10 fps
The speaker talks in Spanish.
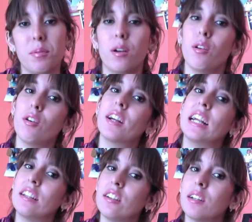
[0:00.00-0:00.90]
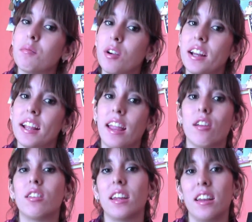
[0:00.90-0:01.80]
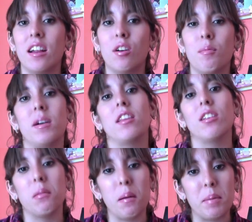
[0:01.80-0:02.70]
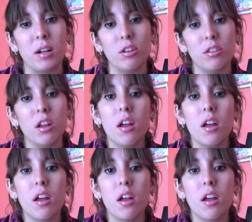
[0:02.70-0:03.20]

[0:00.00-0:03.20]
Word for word: Pero luego Catherine muere y ellos quedan convertidos en vampiros.